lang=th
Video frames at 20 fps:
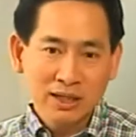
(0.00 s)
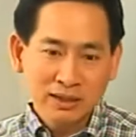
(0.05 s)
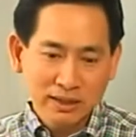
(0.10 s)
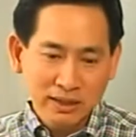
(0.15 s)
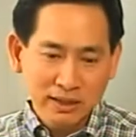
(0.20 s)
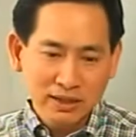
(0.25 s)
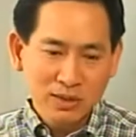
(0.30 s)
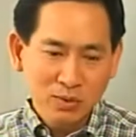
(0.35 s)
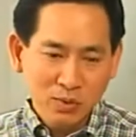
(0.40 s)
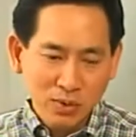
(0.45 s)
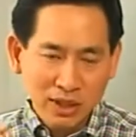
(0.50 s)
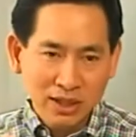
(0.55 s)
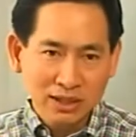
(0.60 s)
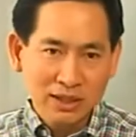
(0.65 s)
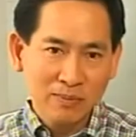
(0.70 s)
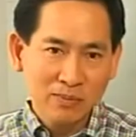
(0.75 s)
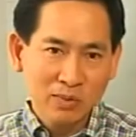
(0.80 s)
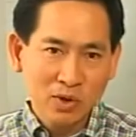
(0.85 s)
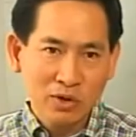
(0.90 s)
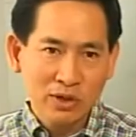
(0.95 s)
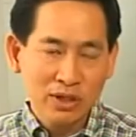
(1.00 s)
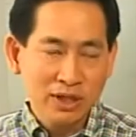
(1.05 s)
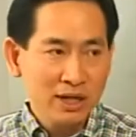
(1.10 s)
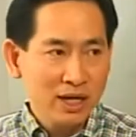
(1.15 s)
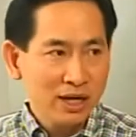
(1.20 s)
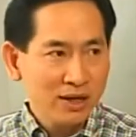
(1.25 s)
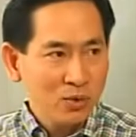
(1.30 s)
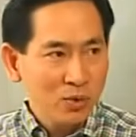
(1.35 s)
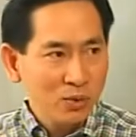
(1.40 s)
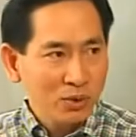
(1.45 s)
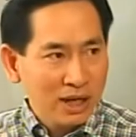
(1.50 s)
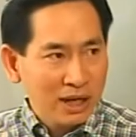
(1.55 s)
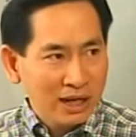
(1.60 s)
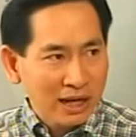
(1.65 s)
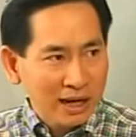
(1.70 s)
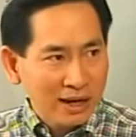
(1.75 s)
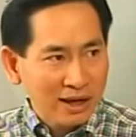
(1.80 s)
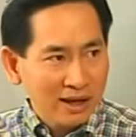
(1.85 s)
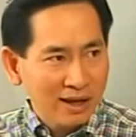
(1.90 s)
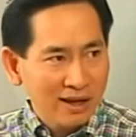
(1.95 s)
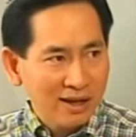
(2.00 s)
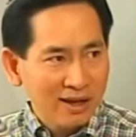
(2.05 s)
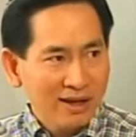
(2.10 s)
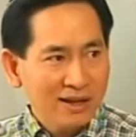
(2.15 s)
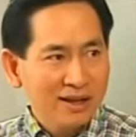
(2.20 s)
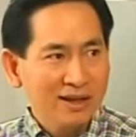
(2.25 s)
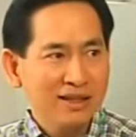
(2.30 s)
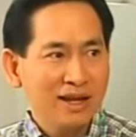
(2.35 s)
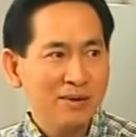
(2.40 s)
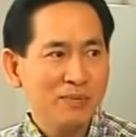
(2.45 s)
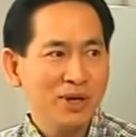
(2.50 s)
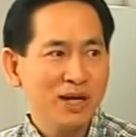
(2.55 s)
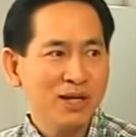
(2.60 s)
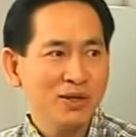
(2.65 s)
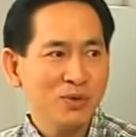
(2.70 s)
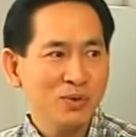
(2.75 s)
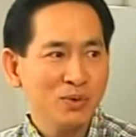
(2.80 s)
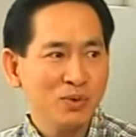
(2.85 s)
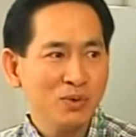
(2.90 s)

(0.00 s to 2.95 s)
สิ่งที่คุณกำลังทำตอนนี้เนี่ยคุณกำลังทำอะไรอยู่